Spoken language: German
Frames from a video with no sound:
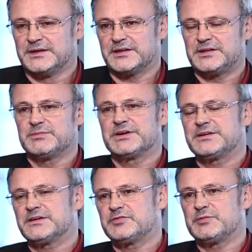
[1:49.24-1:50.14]
Ich hatte immer
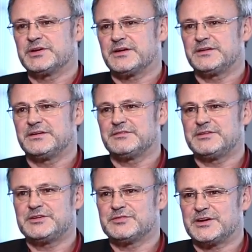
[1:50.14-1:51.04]
gedacht, wenn man eine
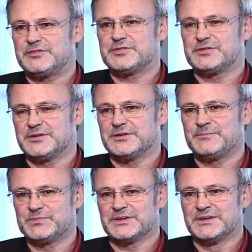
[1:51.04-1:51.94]
weltweit
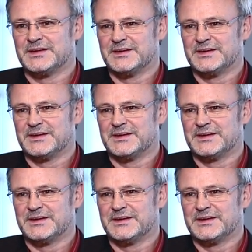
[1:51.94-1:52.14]
ähm,